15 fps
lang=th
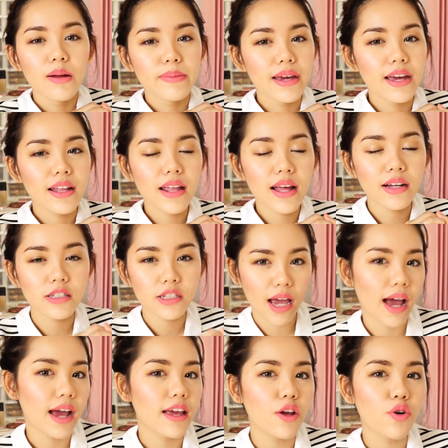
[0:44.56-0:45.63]
พีทยัง
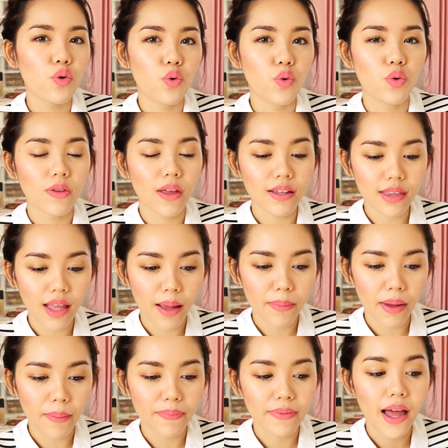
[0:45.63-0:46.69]
ใช้อยู่ตั้งแต่
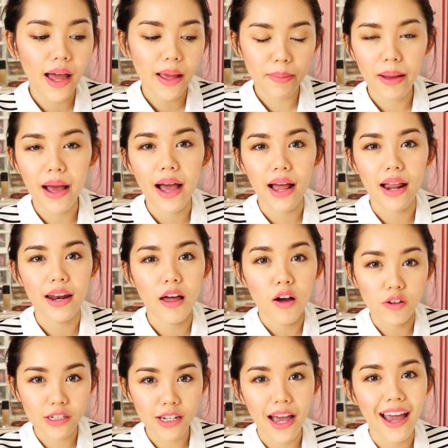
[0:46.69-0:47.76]
แบบได้มาลอง
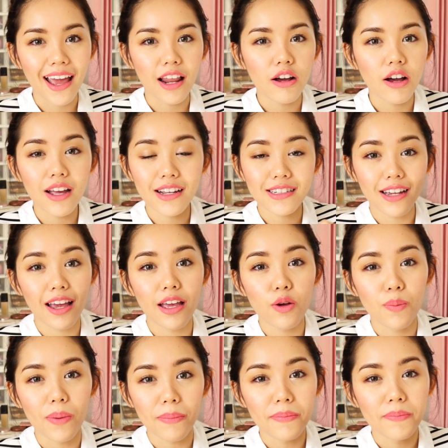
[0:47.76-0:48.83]
ใช้แล้วก็ยังใช้อยู่
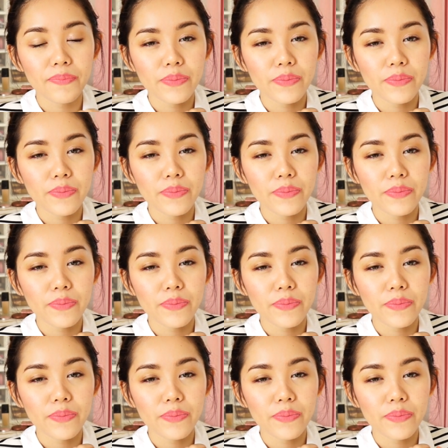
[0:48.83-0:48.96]
แบบ